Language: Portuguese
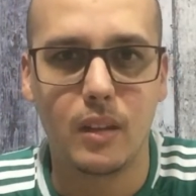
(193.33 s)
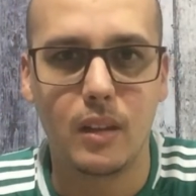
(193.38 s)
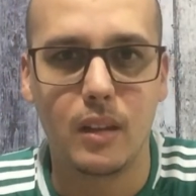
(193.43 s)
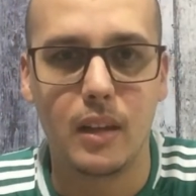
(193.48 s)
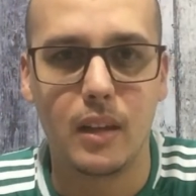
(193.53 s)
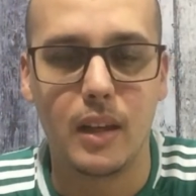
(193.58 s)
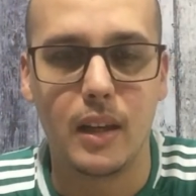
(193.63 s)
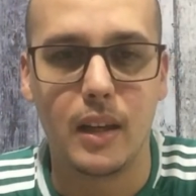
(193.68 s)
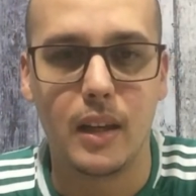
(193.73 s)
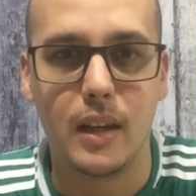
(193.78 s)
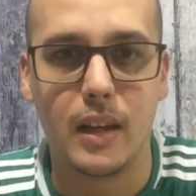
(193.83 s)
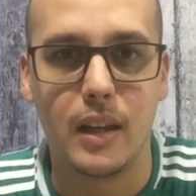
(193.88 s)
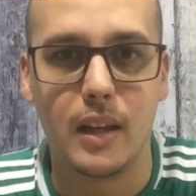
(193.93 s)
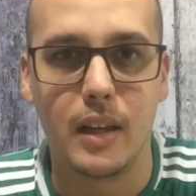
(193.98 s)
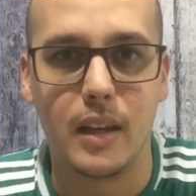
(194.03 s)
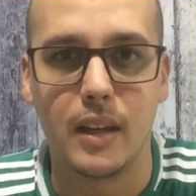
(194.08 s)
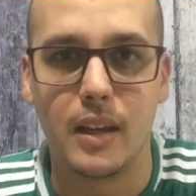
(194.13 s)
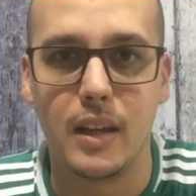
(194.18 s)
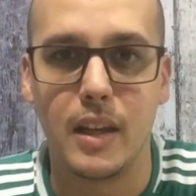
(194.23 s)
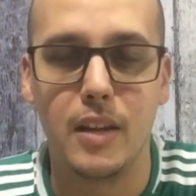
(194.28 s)

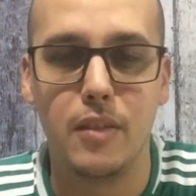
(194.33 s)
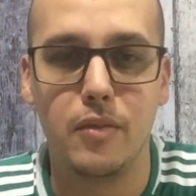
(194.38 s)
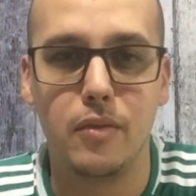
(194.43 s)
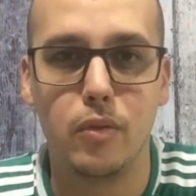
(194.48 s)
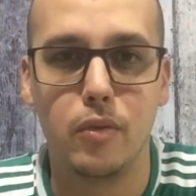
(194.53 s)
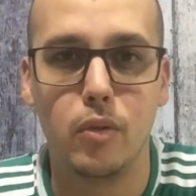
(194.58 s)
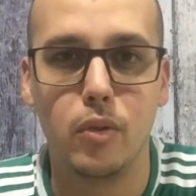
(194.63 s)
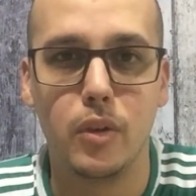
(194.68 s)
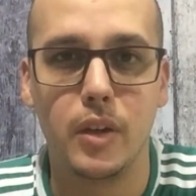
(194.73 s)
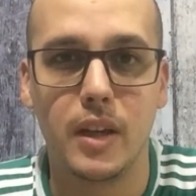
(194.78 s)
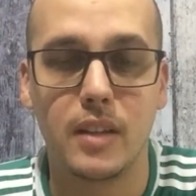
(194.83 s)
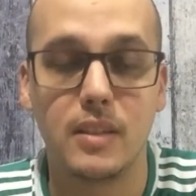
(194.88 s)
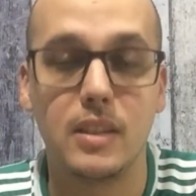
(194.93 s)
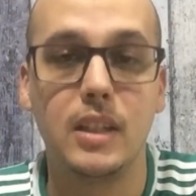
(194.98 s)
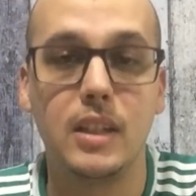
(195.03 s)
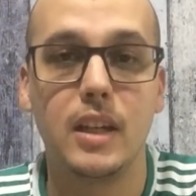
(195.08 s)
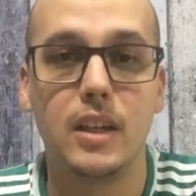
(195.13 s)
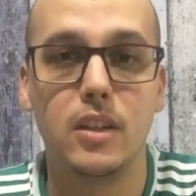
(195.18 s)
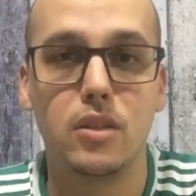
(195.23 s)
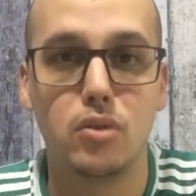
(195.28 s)
É, ele foi, assim
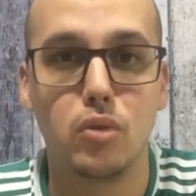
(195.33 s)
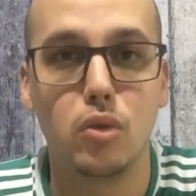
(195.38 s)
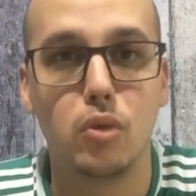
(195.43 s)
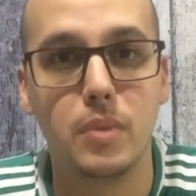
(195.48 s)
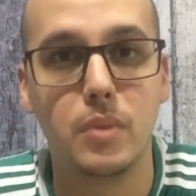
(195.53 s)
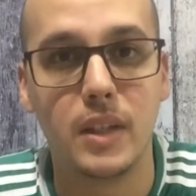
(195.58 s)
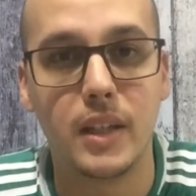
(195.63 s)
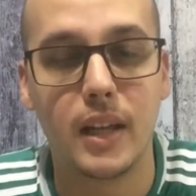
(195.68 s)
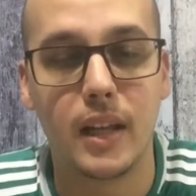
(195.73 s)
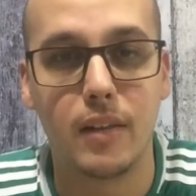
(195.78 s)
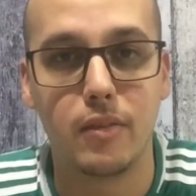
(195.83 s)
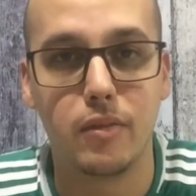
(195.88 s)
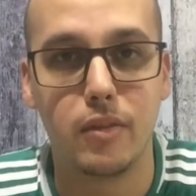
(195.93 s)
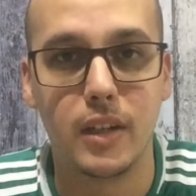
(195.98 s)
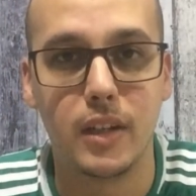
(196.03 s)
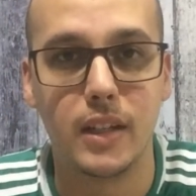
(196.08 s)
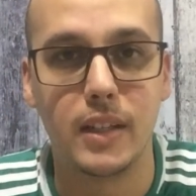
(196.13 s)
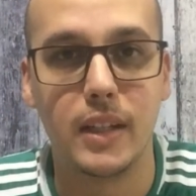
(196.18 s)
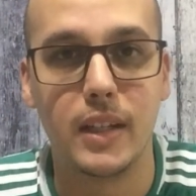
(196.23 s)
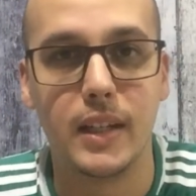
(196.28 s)
que ele soube que ela foi
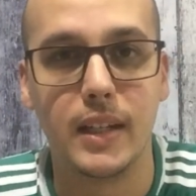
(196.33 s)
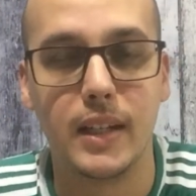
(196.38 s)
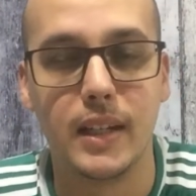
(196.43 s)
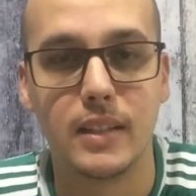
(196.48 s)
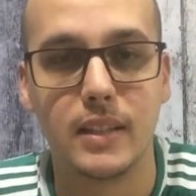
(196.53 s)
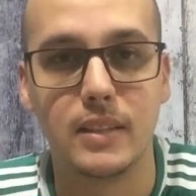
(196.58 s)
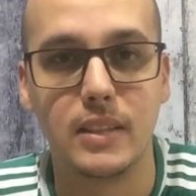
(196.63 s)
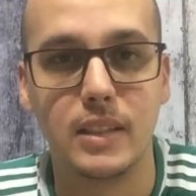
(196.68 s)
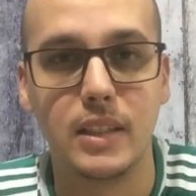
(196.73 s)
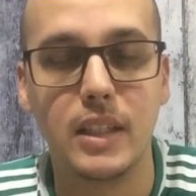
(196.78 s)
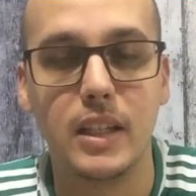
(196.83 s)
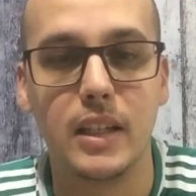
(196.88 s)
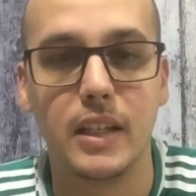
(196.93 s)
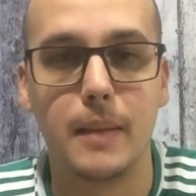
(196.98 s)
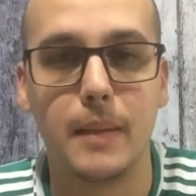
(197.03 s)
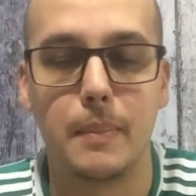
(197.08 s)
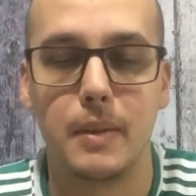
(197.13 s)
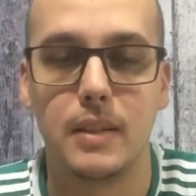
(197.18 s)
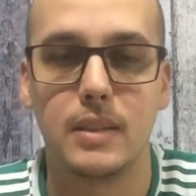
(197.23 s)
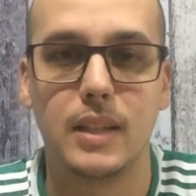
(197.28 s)
na delegacia, né,
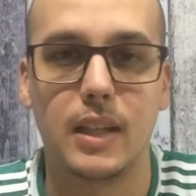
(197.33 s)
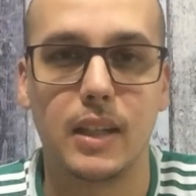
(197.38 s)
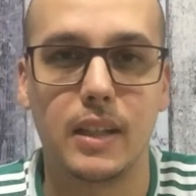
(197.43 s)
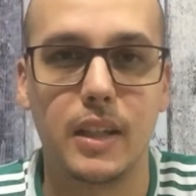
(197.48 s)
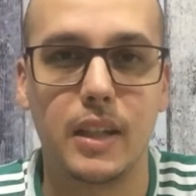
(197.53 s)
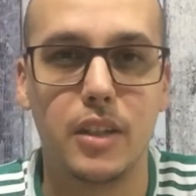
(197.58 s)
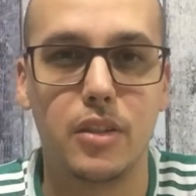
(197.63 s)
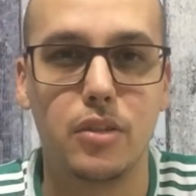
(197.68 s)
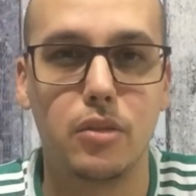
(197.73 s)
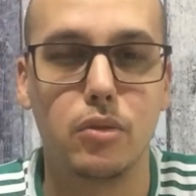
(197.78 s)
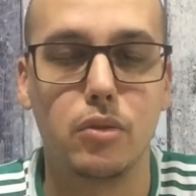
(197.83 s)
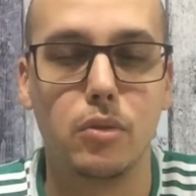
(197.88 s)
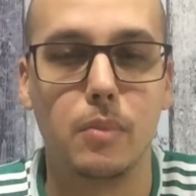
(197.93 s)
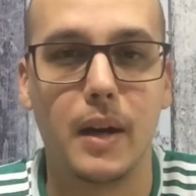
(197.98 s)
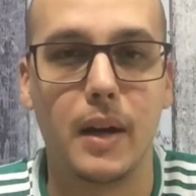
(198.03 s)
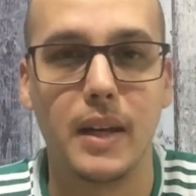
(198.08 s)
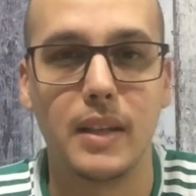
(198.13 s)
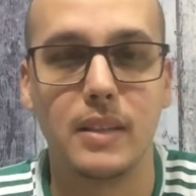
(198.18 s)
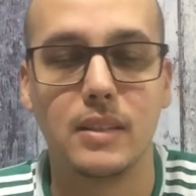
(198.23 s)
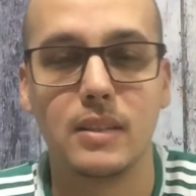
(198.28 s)
prestar queixa e tudo
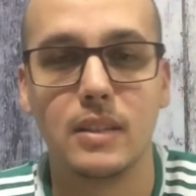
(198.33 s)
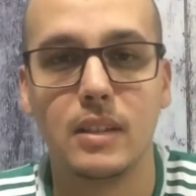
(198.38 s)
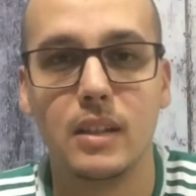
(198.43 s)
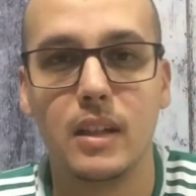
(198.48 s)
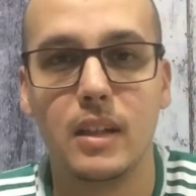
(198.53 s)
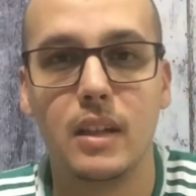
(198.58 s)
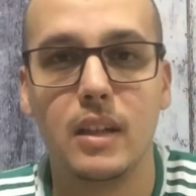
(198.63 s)
mais,